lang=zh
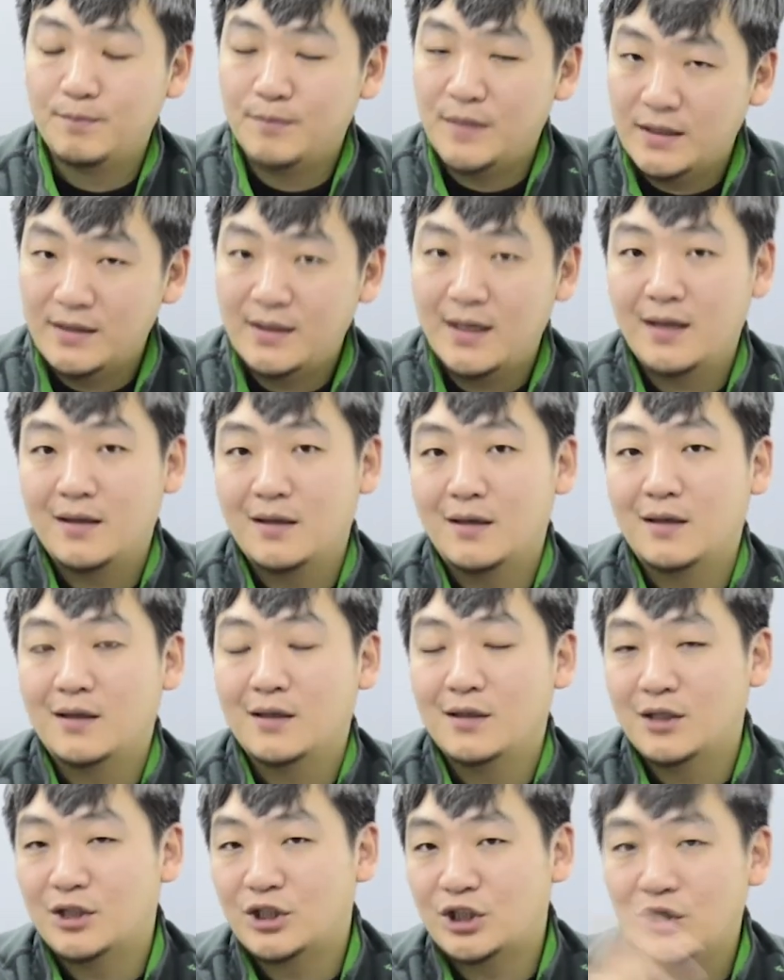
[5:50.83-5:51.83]
明天呢
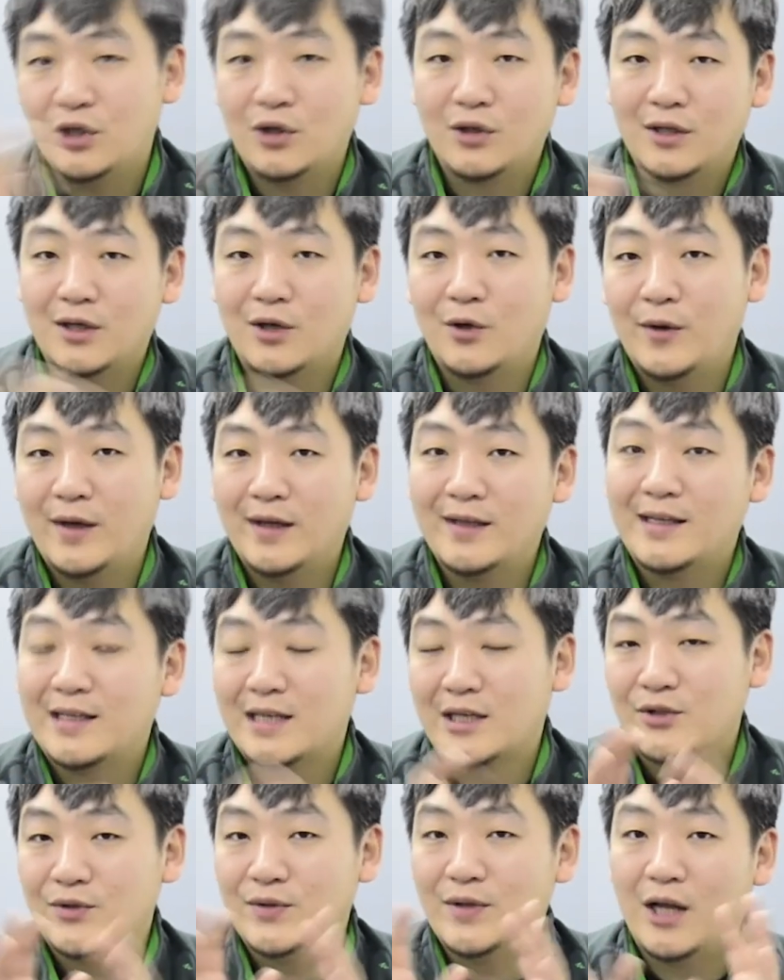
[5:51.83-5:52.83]
和之后呢，会跟大家去